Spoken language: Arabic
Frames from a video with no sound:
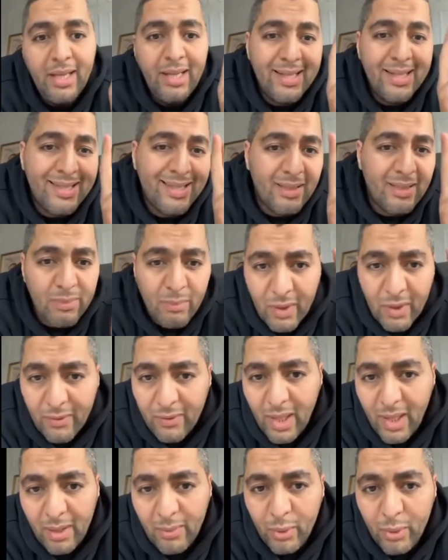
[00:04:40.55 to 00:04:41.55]
استثمر في
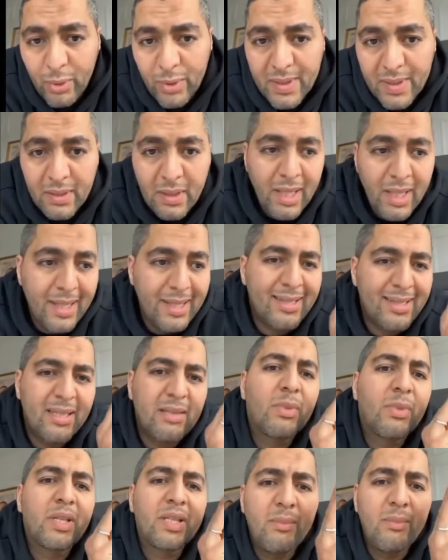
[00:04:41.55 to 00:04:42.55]
لابورس
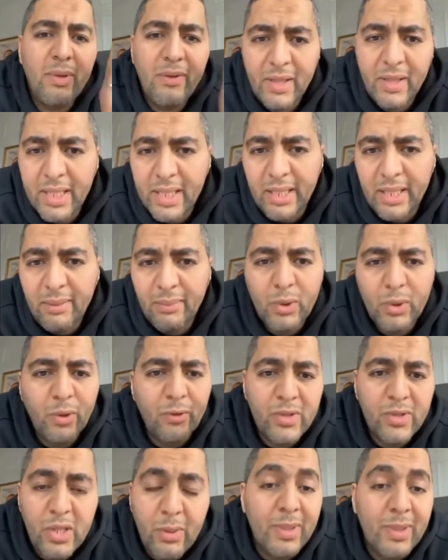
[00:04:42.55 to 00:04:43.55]
استثمر دابا في الكريبتو
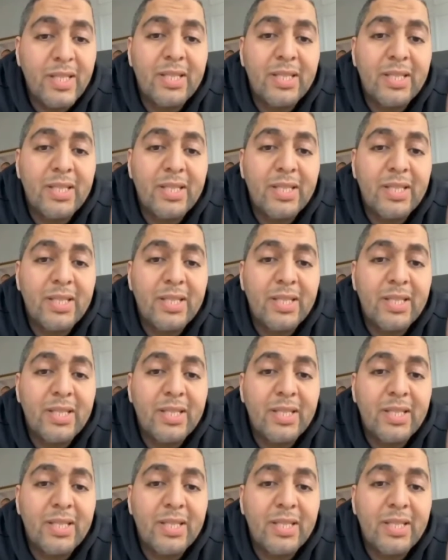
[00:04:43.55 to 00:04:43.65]
في شي